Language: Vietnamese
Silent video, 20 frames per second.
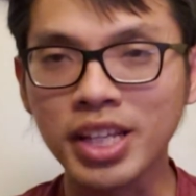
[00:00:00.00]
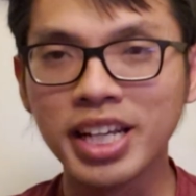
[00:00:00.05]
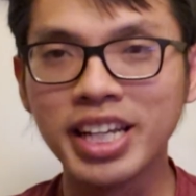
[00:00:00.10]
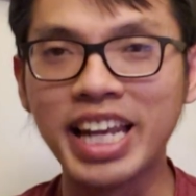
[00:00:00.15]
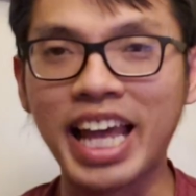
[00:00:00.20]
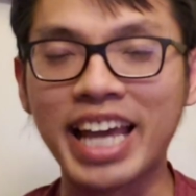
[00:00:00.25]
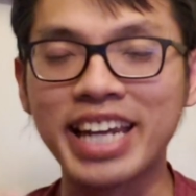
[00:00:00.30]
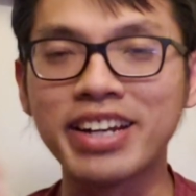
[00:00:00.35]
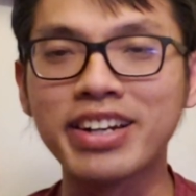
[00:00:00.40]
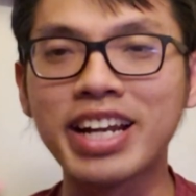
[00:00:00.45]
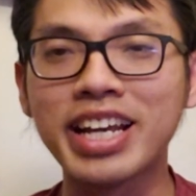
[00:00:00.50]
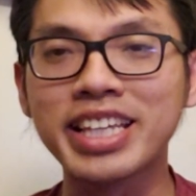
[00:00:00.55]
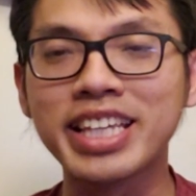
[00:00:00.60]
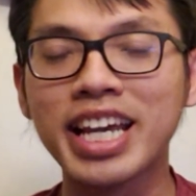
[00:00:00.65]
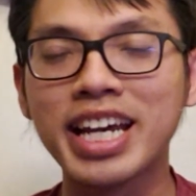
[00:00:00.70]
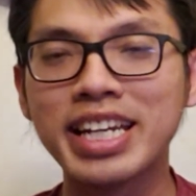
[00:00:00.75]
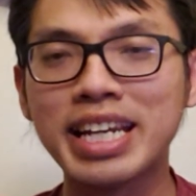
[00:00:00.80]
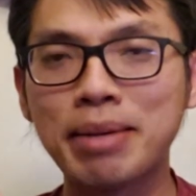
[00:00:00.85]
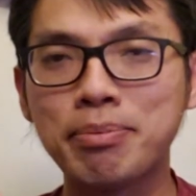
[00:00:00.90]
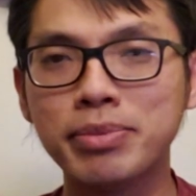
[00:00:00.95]
là nó đã
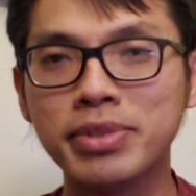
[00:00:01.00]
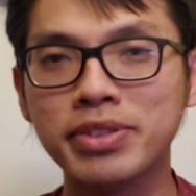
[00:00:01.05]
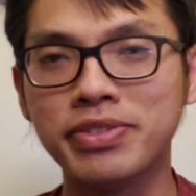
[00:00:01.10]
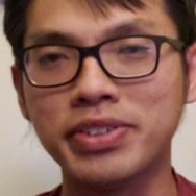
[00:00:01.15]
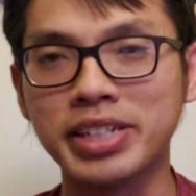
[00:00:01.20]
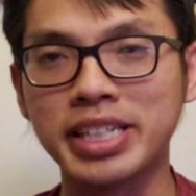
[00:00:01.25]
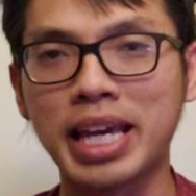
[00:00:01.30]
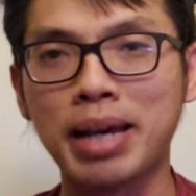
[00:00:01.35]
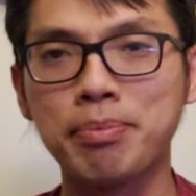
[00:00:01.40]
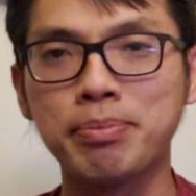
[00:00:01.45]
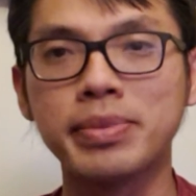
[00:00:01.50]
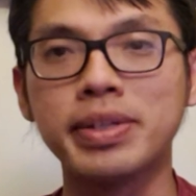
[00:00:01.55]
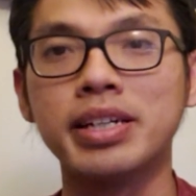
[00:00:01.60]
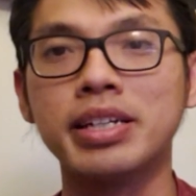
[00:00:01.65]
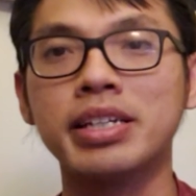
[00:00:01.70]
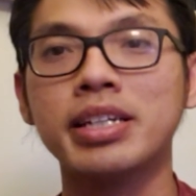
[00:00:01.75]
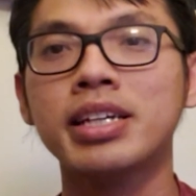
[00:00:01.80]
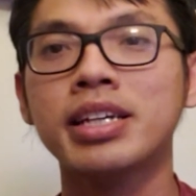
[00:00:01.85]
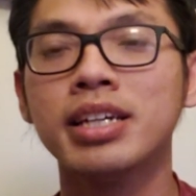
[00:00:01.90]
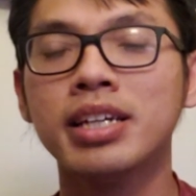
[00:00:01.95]
trên 50 phần trăm rồi
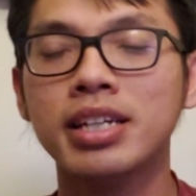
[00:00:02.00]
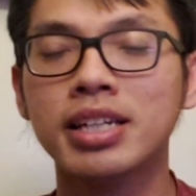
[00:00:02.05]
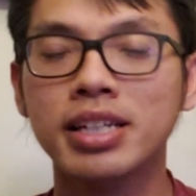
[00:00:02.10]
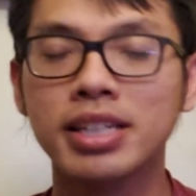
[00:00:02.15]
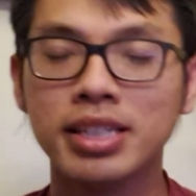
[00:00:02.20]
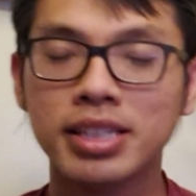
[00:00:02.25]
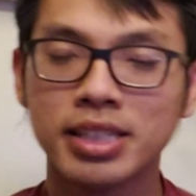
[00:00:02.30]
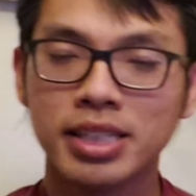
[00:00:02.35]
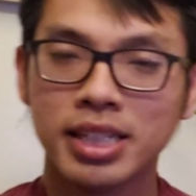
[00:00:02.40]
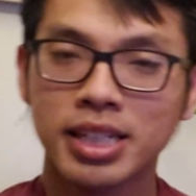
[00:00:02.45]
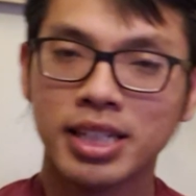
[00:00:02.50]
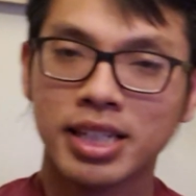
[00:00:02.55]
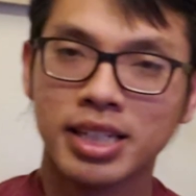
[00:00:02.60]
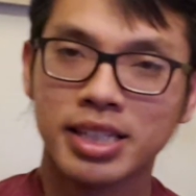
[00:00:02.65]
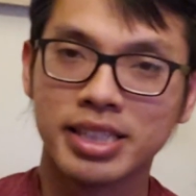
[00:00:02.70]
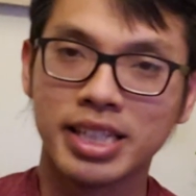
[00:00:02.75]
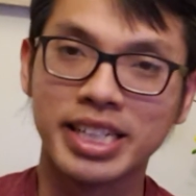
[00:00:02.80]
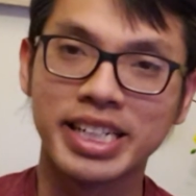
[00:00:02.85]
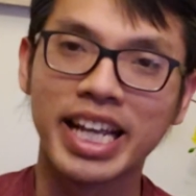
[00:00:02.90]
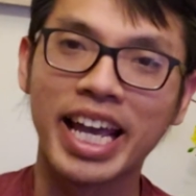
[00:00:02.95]

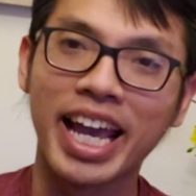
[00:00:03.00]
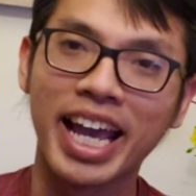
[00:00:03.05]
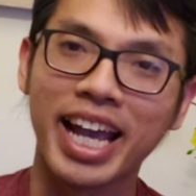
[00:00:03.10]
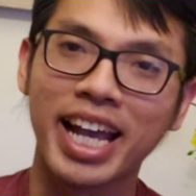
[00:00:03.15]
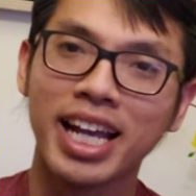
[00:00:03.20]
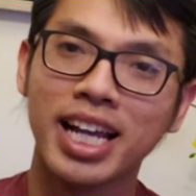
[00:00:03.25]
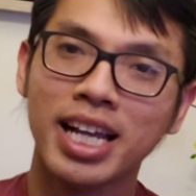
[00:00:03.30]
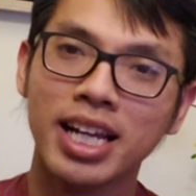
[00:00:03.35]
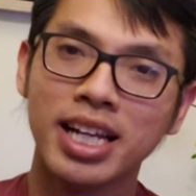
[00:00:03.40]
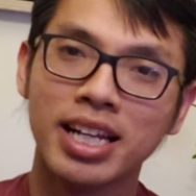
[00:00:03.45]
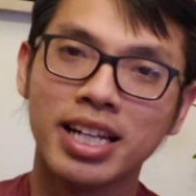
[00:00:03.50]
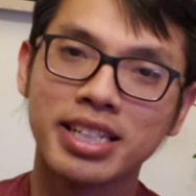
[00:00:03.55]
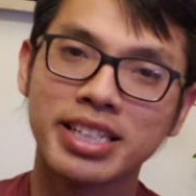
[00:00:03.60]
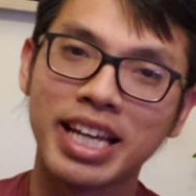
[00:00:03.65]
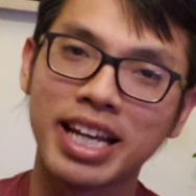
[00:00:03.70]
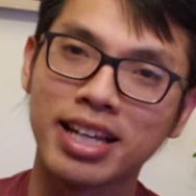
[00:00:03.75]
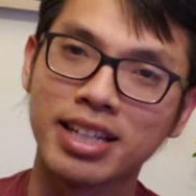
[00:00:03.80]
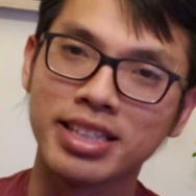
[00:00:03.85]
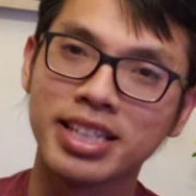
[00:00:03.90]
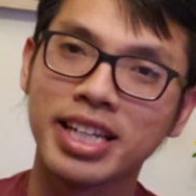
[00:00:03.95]
tình giá
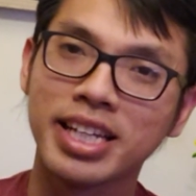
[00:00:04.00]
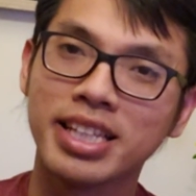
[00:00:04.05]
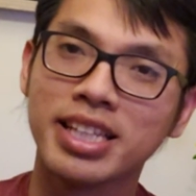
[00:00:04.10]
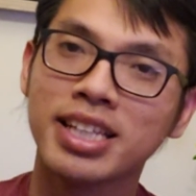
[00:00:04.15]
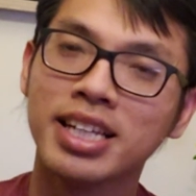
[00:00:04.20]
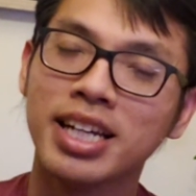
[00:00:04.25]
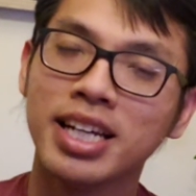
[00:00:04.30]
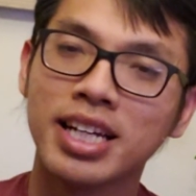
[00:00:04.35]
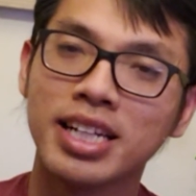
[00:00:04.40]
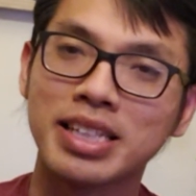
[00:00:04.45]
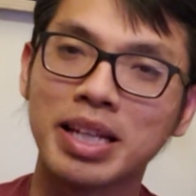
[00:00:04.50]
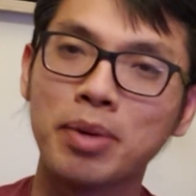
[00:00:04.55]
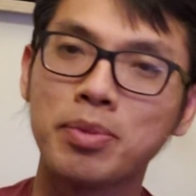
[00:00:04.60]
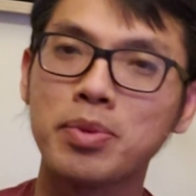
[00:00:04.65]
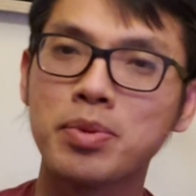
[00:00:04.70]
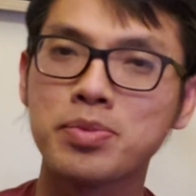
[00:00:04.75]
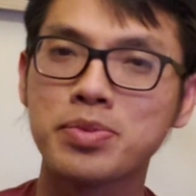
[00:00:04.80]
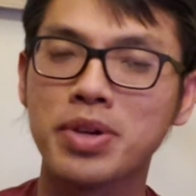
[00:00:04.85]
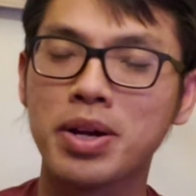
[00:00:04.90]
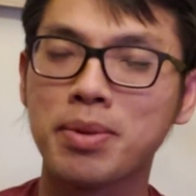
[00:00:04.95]
giờ thành gì tổng
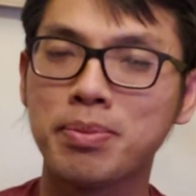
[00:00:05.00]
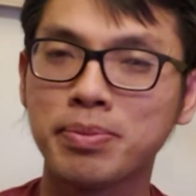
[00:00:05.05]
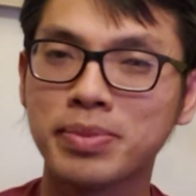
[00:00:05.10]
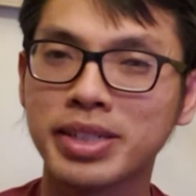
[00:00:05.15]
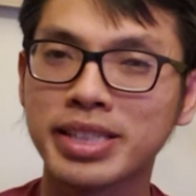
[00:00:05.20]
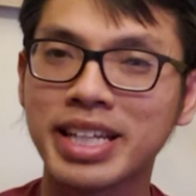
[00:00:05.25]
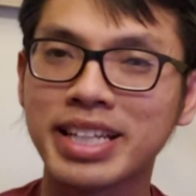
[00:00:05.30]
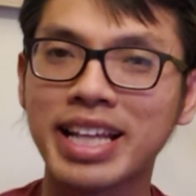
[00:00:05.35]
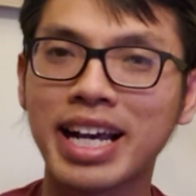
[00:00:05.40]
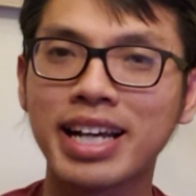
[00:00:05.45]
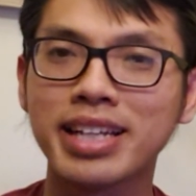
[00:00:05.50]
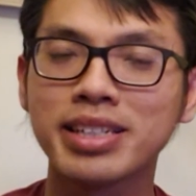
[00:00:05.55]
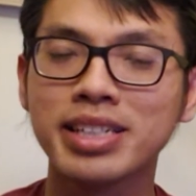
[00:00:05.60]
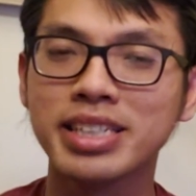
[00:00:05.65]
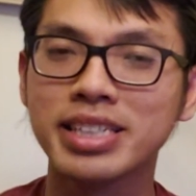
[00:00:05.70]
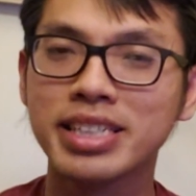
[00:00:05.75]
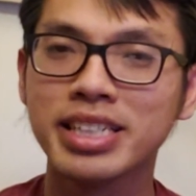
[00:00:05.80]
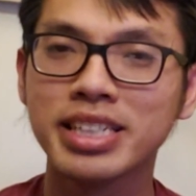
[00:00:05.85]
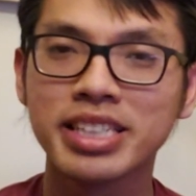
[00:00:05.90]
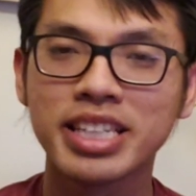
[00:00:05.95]
thống trump người ta thắng
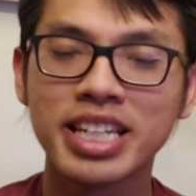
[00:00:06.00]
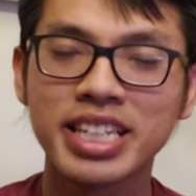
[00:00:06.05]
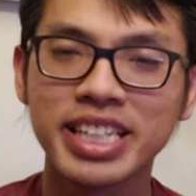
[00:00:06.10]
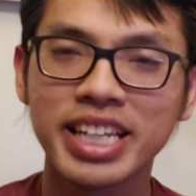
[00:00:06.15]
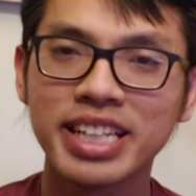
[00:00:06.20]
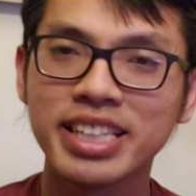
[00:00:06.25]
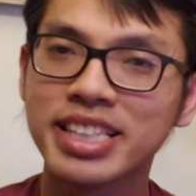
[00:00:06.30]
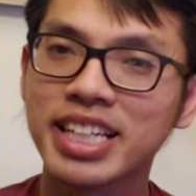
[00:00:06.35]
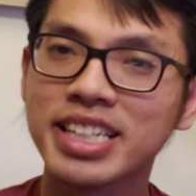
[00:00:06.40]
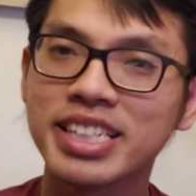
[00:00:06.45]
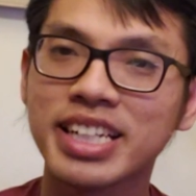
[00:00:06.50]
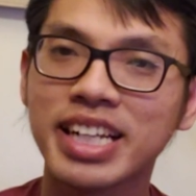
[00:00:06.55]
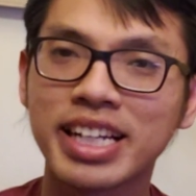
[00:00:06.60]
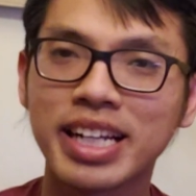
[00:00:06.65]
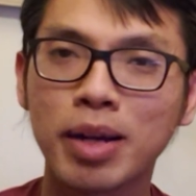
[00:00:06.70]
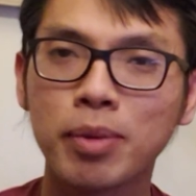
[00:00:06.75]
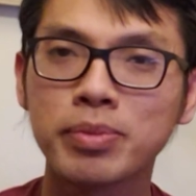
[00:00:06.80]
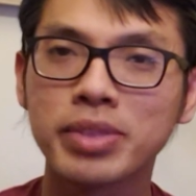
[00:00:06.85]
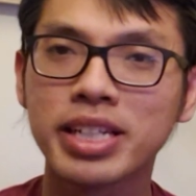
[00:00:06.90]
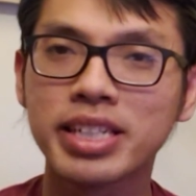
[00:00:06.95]
đường đường 99 thích hay
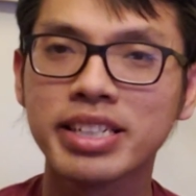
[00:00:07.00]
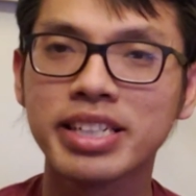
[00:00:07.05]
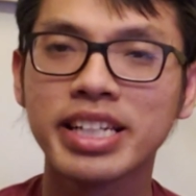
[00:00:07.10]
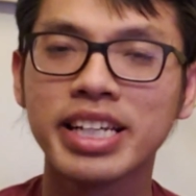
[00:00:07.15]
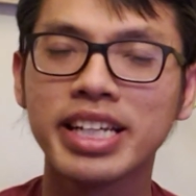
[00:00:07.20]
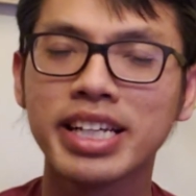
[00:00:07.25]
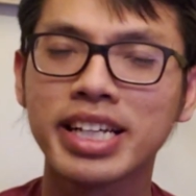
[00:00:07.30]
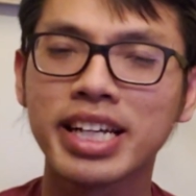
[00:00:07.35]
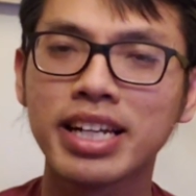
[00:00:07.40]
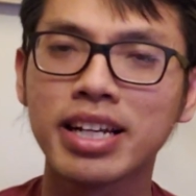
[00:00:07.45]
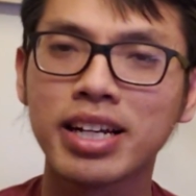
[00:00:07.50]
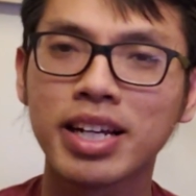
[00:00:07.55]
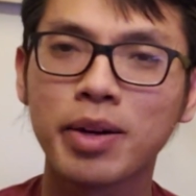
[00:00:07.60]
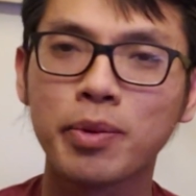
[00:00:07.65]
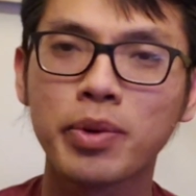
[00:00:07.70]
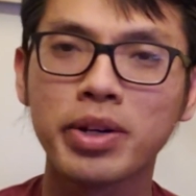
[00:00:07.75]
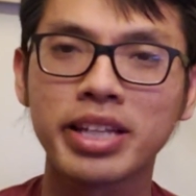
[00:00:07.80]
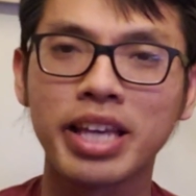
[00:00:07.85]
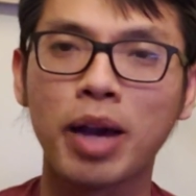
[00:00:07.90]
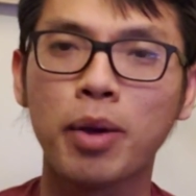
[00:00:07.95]
không thích gì cái đó
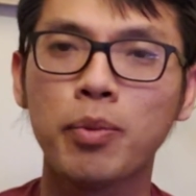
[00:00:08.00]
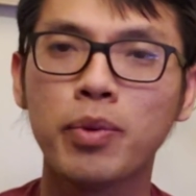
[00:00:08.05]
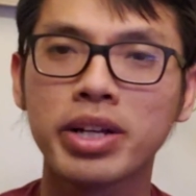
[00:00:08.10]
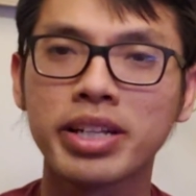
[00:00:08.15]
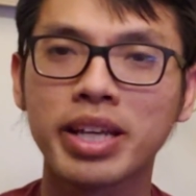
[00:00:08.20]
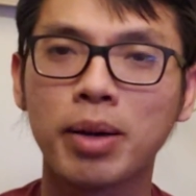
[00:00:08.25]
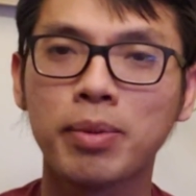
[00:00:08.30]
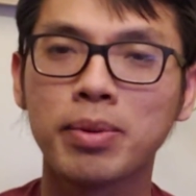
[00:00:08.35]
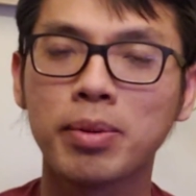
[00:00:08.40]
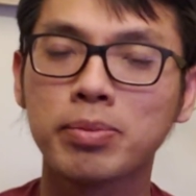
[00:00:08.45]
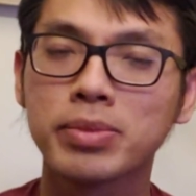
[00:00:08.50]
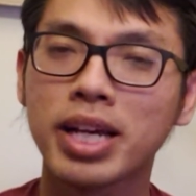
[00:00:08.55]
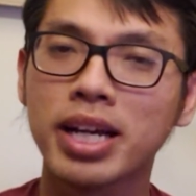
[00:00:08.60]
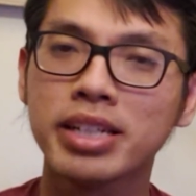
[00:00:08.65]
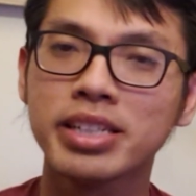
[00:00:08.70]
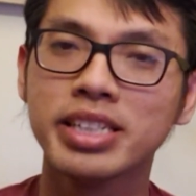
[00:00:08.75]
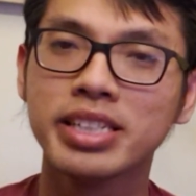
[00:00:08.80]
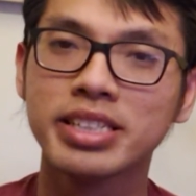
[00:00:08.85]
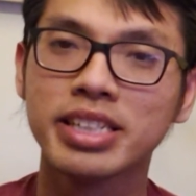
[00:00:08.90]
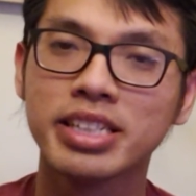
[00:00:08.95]
không quan trọng quan trọng là cũng
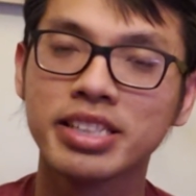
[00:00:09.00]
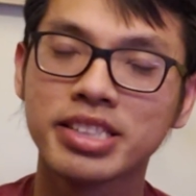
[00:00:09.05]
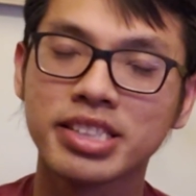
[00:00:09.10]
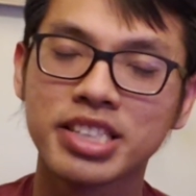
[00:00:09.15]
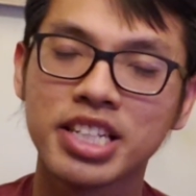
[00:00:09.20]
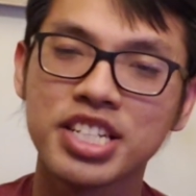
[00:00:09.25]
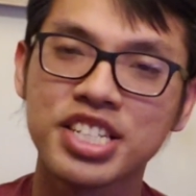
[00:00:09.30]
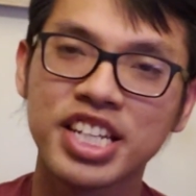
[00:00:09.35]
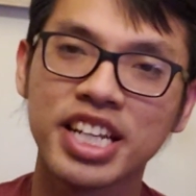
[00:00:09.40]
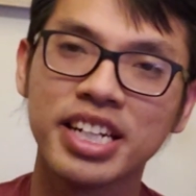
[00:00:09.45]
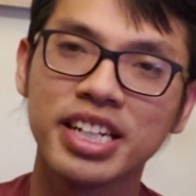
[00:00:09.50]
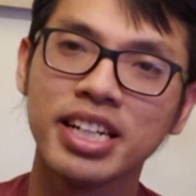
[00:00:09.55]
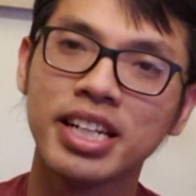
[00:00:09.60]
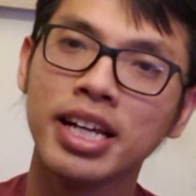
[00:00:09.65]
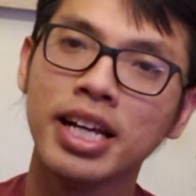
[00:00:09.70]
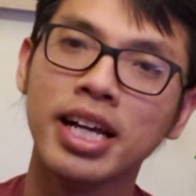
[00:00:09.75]
thắng đường đường 99